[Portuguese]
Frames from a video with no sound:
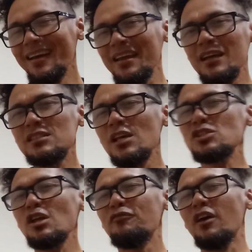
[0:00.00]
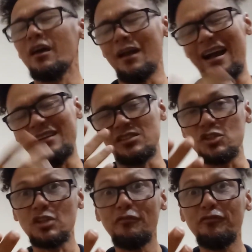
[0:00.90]
E na sexta-feira? A
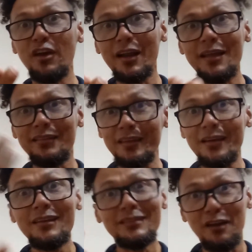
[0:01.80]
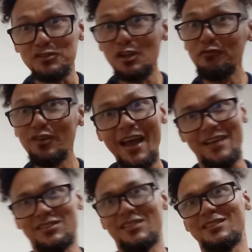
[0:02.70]
sexta-feira é dia de entrevista
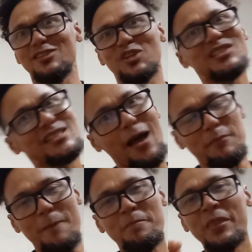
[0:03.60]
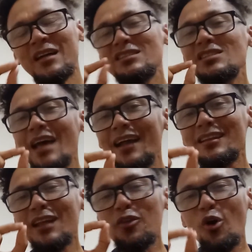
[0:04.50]
FUNESC, você já sabe
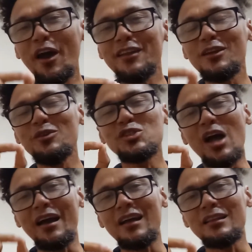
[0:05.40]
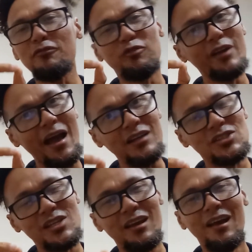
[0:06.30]
sete da noite, no Instagram da
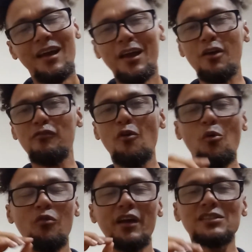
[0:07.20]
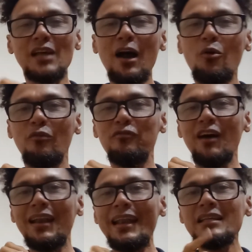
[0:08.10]
Funesc. Eu vou conversar com
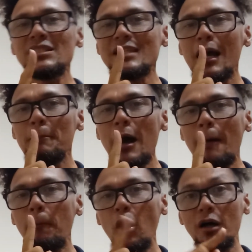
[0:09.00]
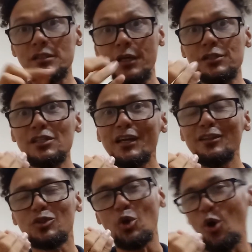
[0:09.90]
Valesca Barbosa,
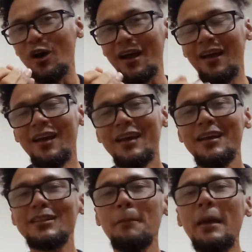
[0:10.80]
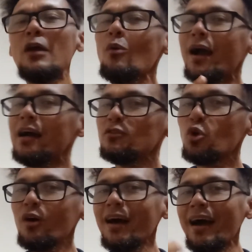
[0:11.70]
escritora, e também com a
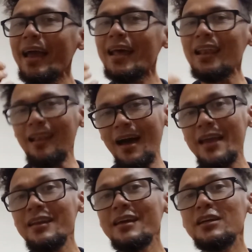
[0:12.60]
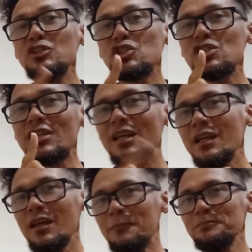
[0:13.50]
cantora Elaine
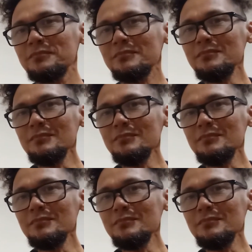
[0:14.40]
Cristine.